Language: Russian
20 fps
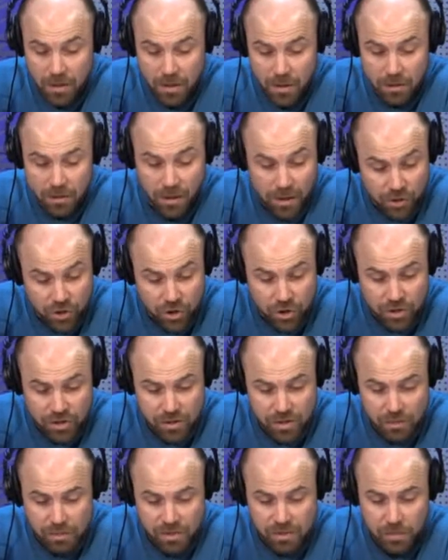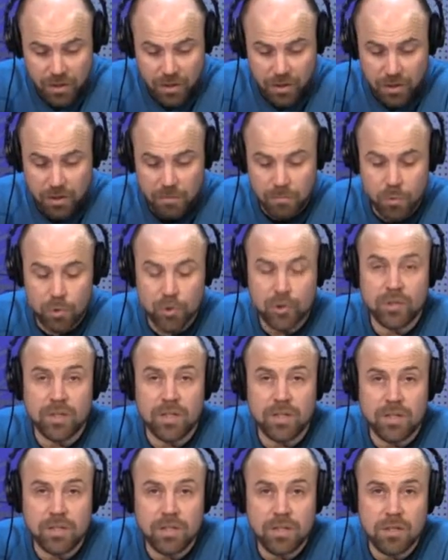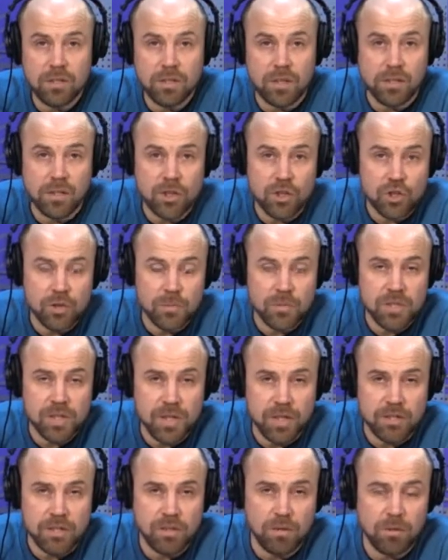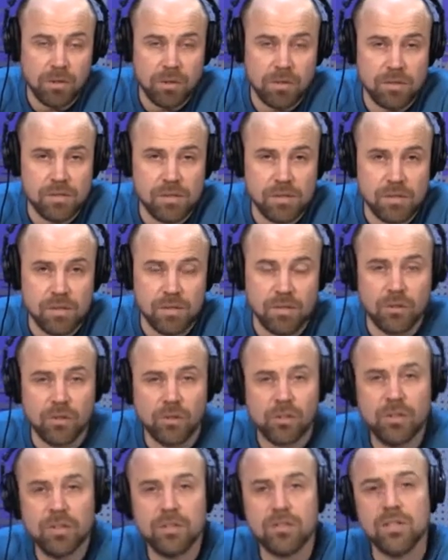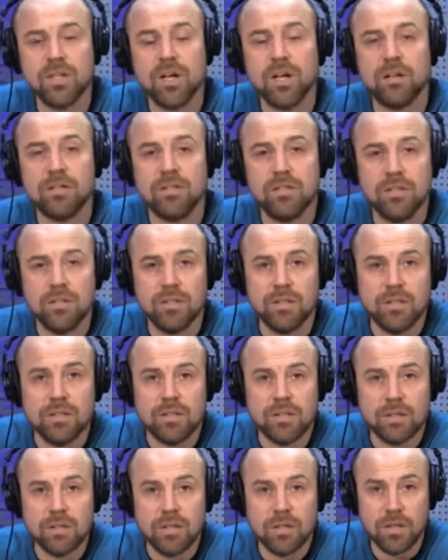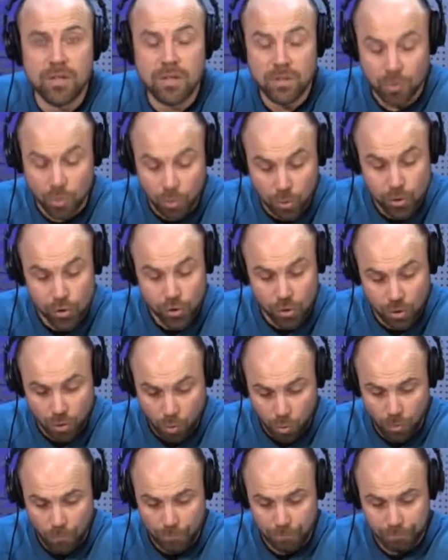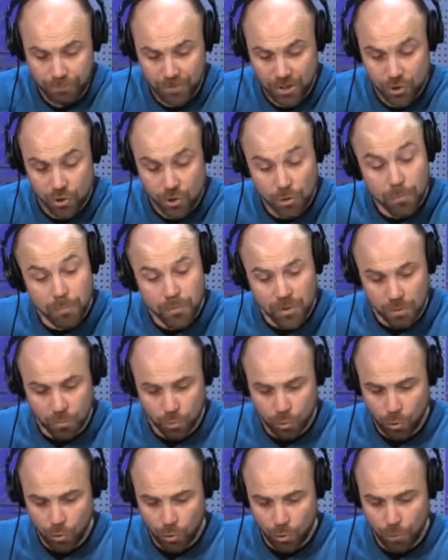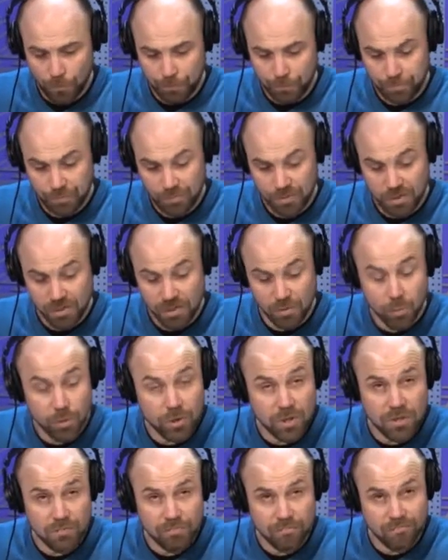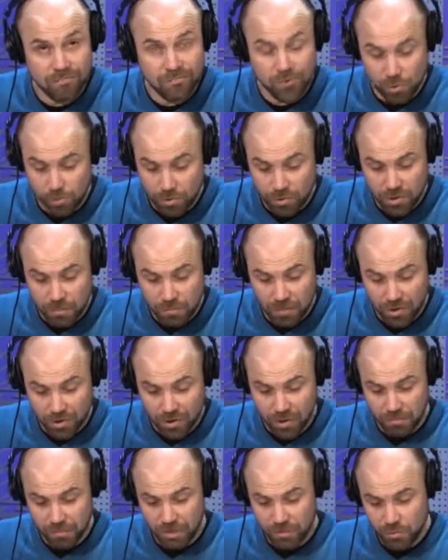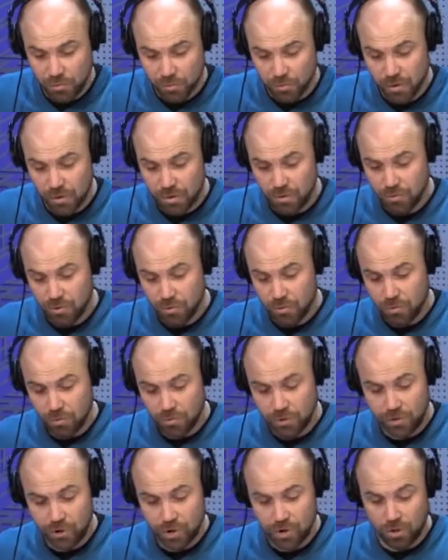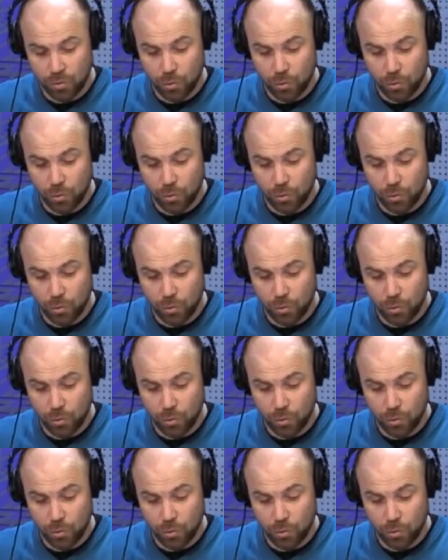Также запись программ можно найти на нашем сайте, его адрес сети интернет trc33.ru. Начнем понемногу. Сегодня в студии программы «На всю Владимирскую» начальник